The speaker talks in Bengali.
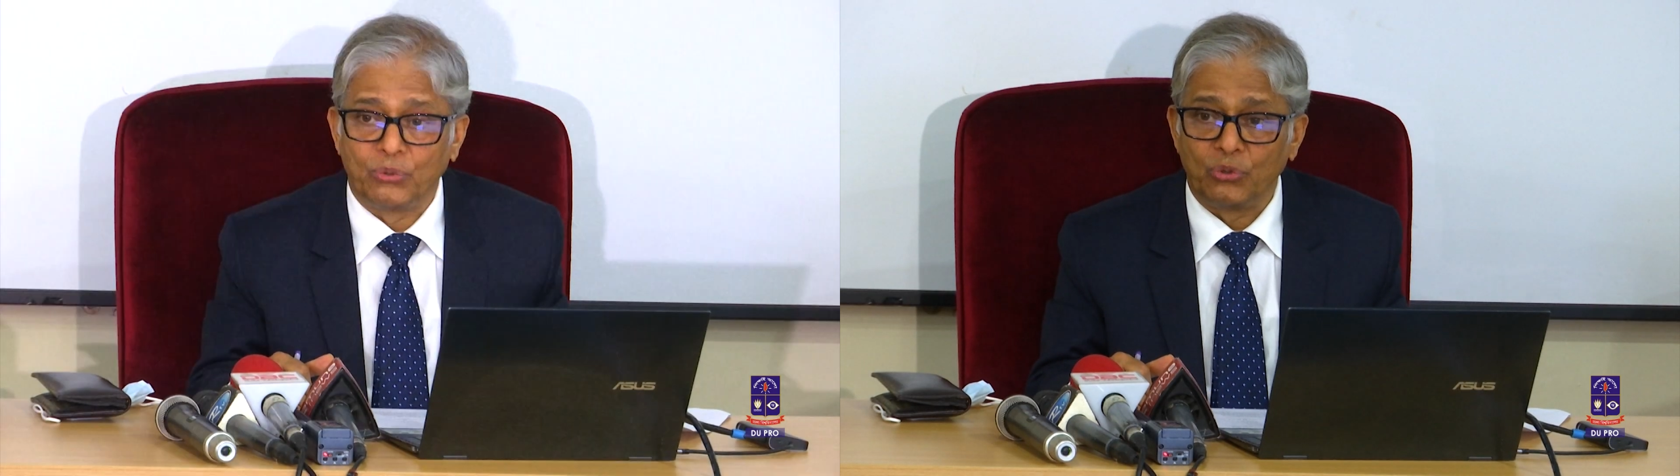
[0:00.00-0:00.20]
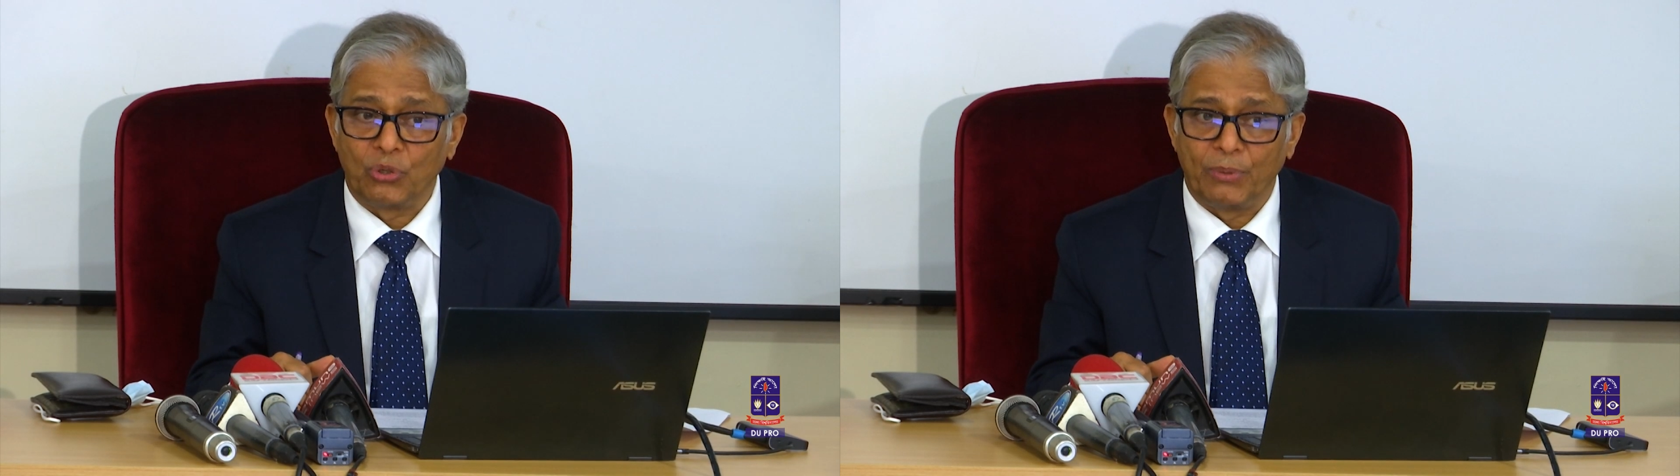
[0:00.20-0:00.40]

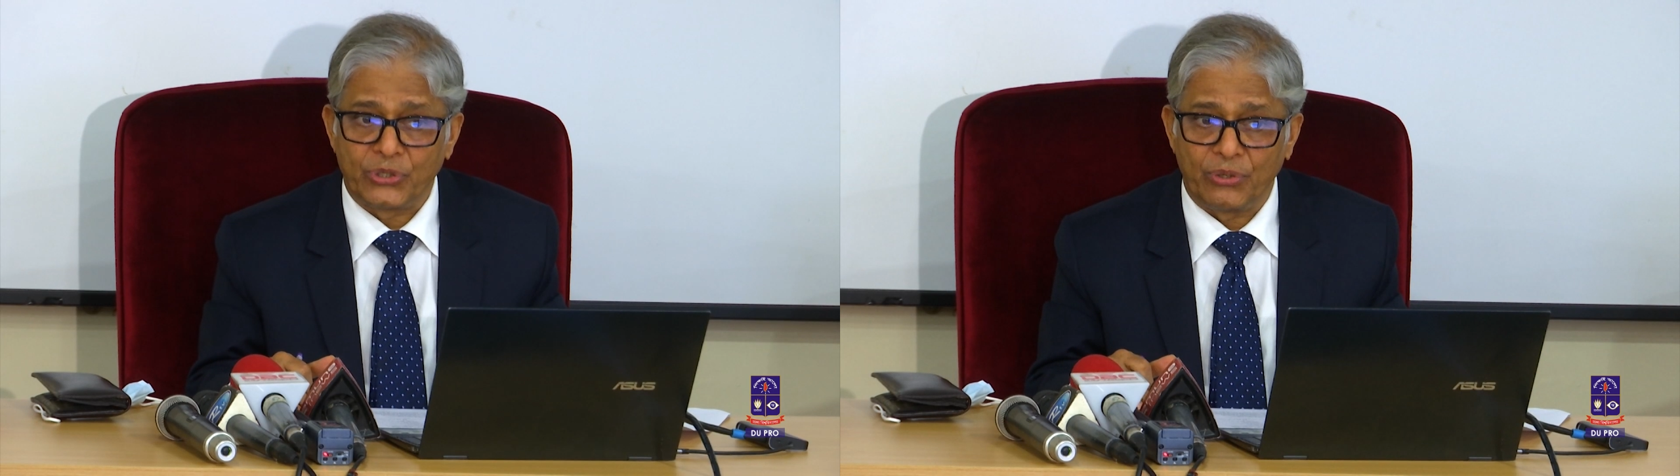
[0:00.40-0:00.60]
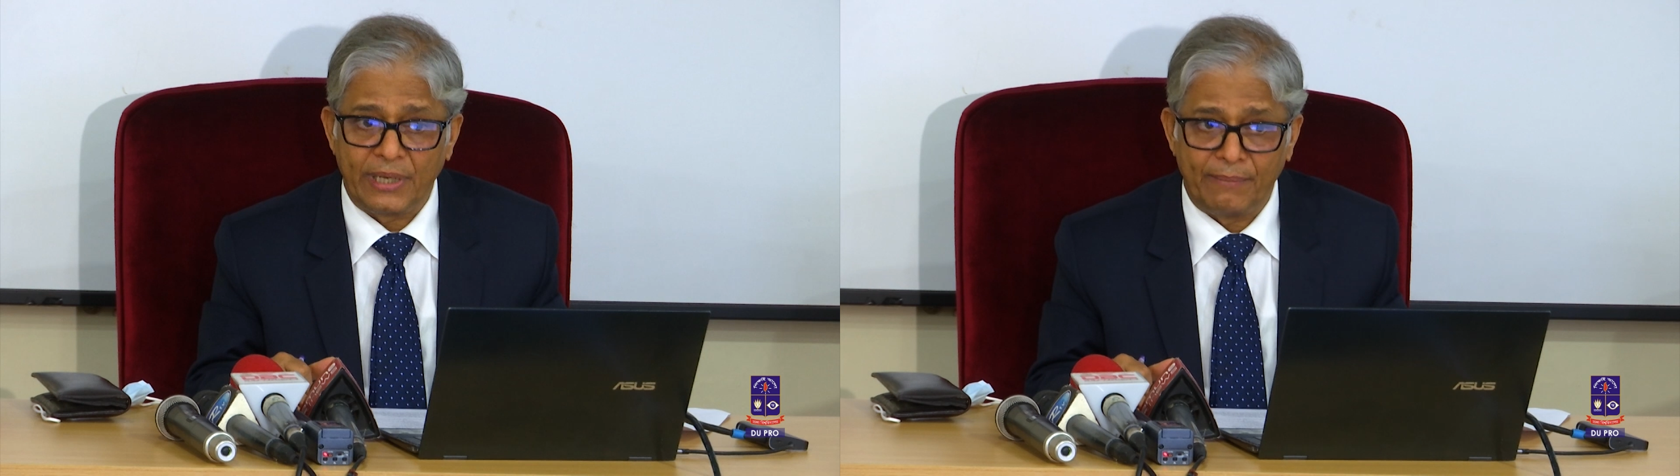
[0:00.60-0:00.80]
দুটো
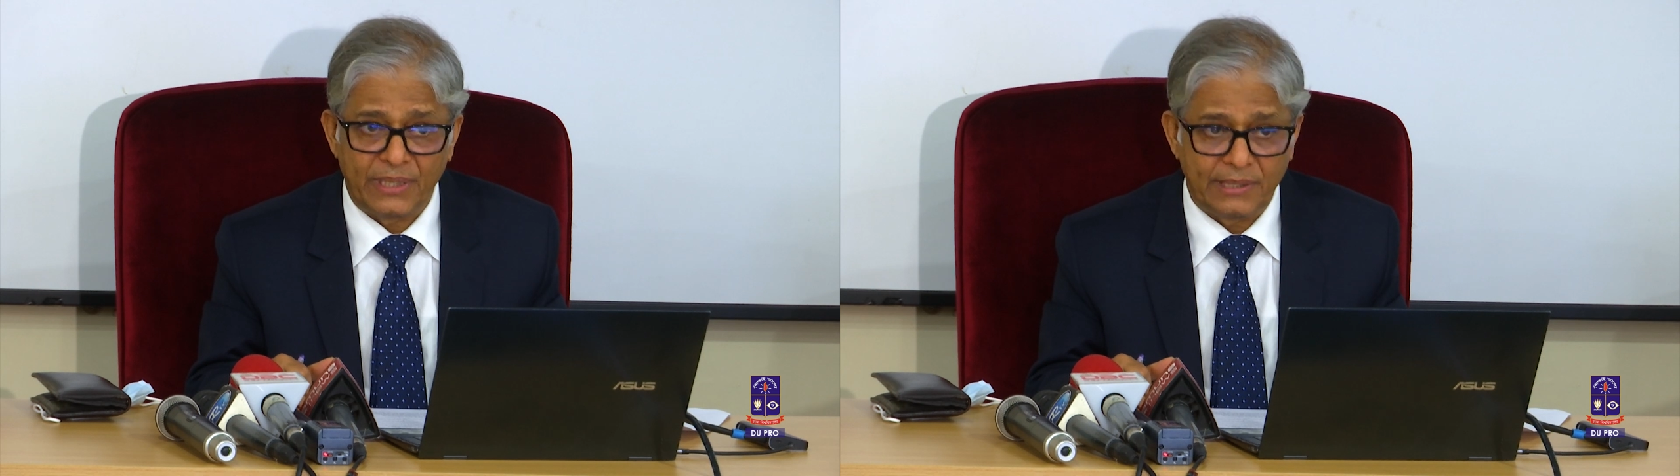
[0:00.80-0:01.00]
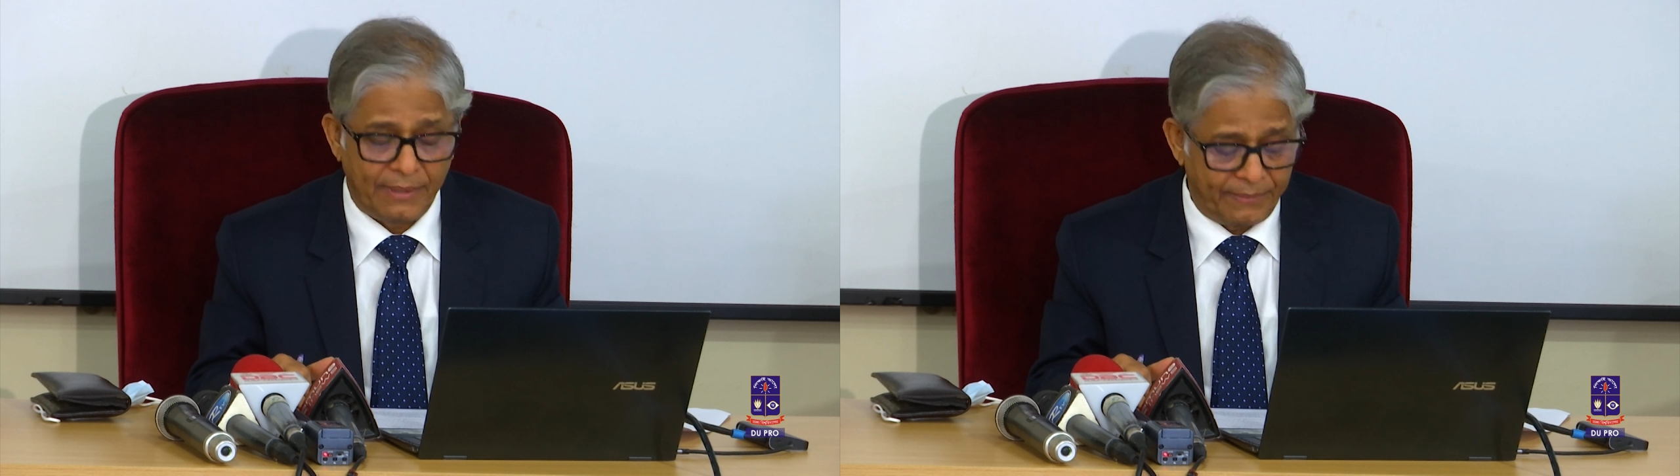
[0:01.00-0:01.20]
বছরে
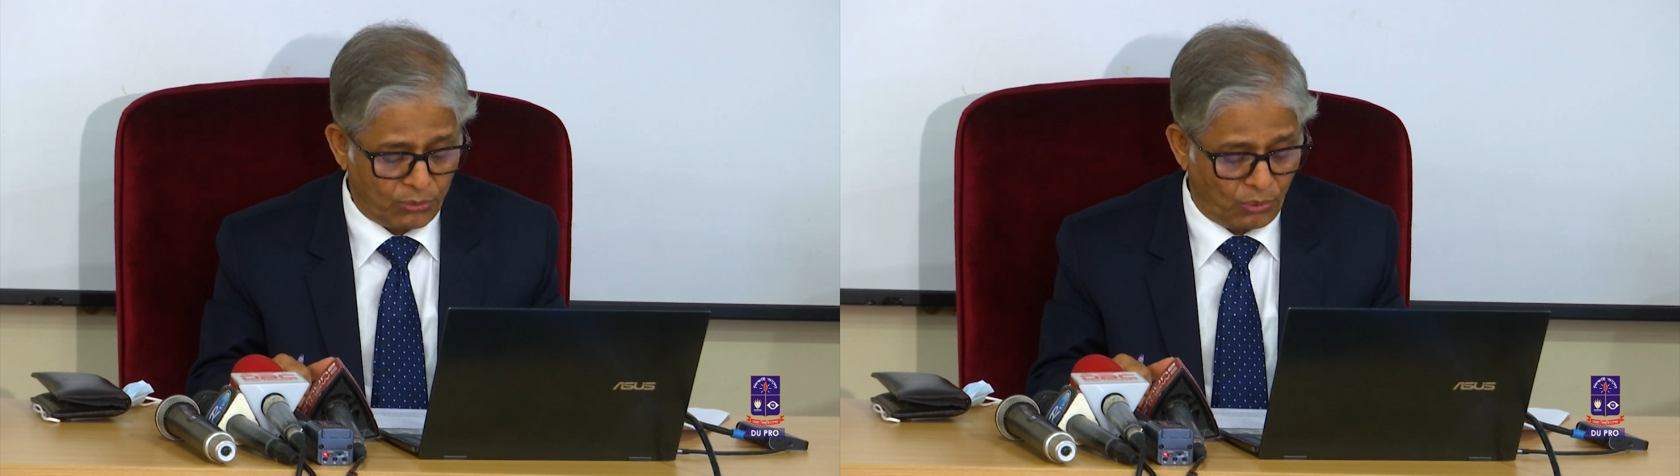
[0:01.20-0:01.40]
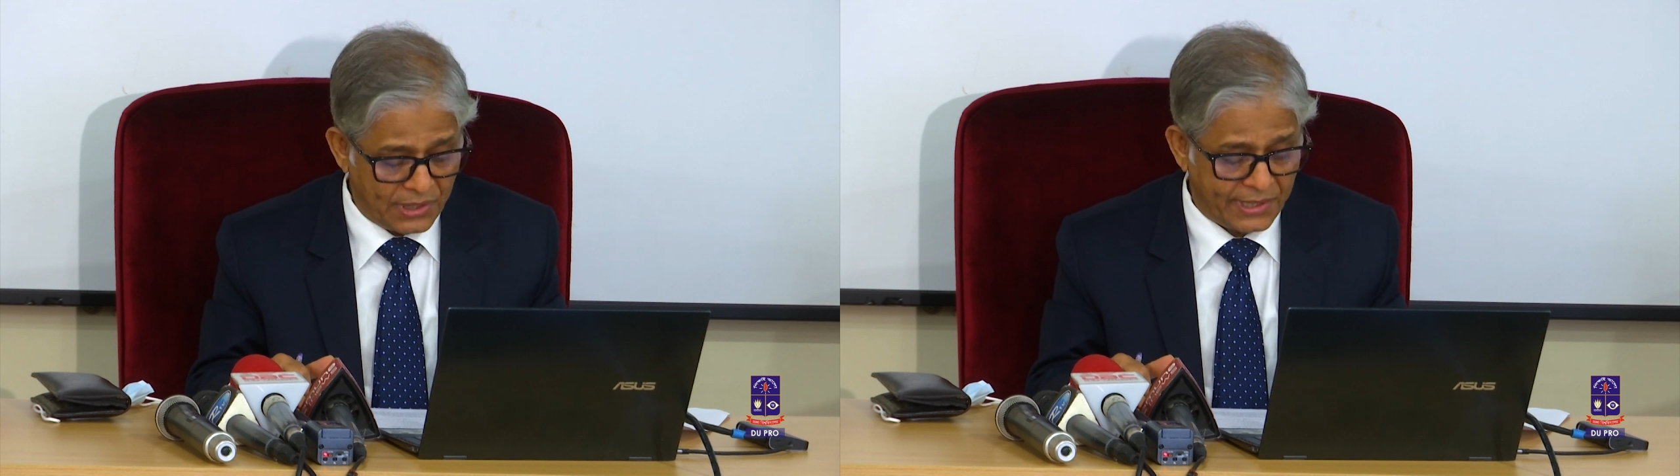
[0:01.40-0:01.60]
আমরা যেভাবে
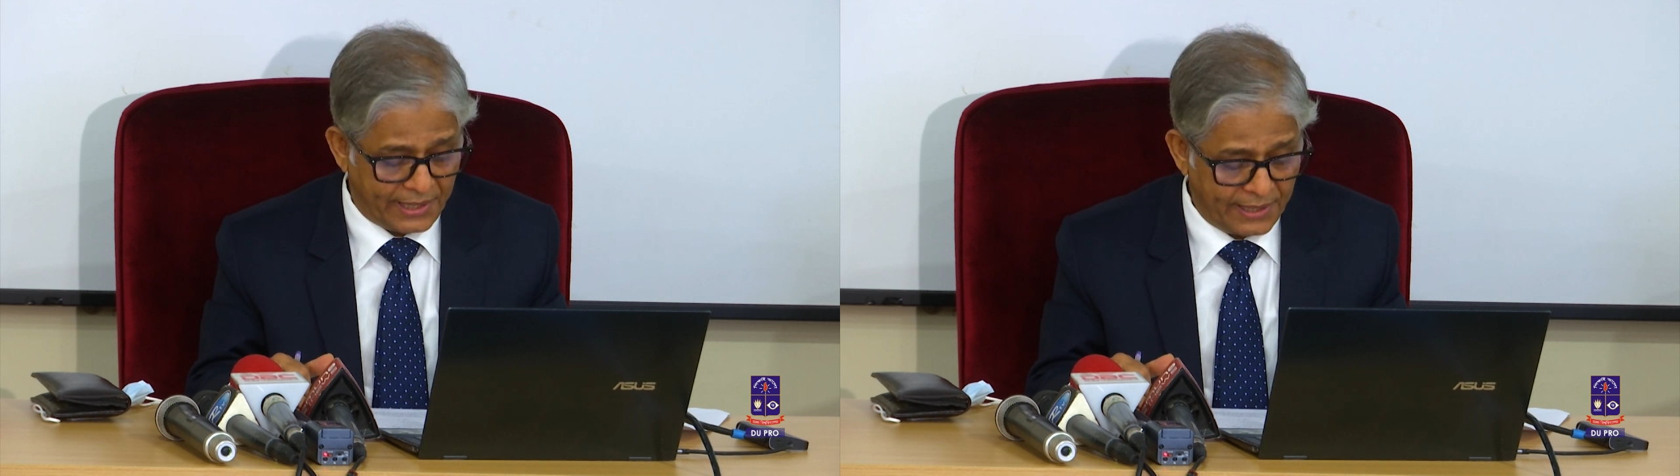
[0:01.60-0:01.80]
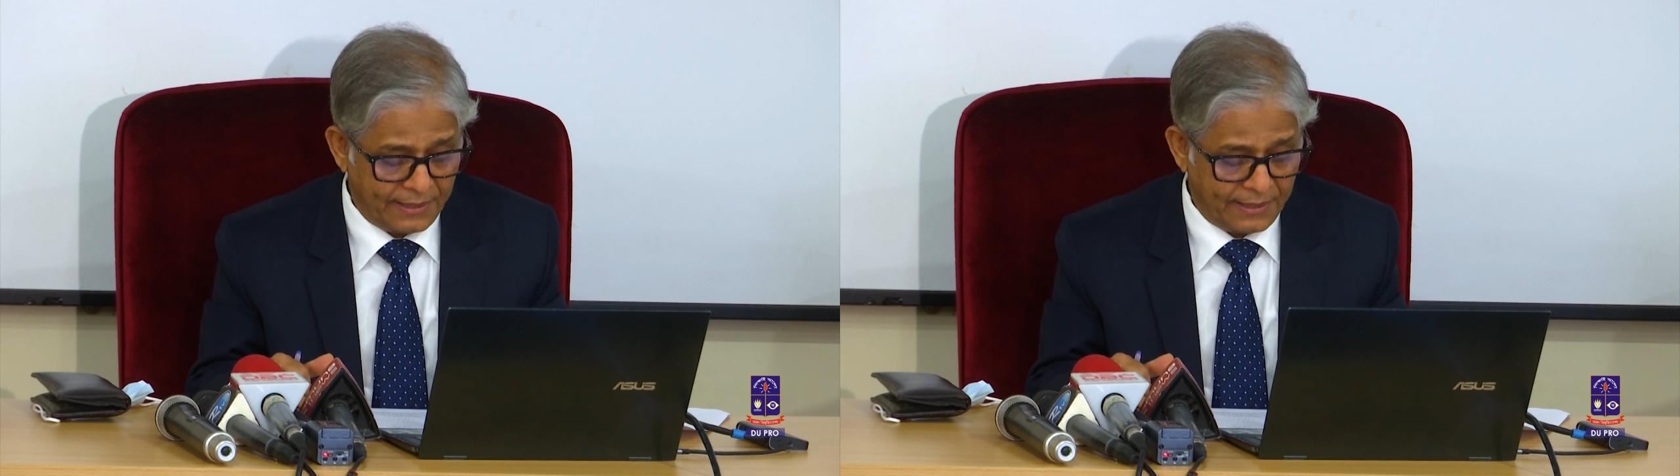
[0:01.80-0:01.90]
করেছি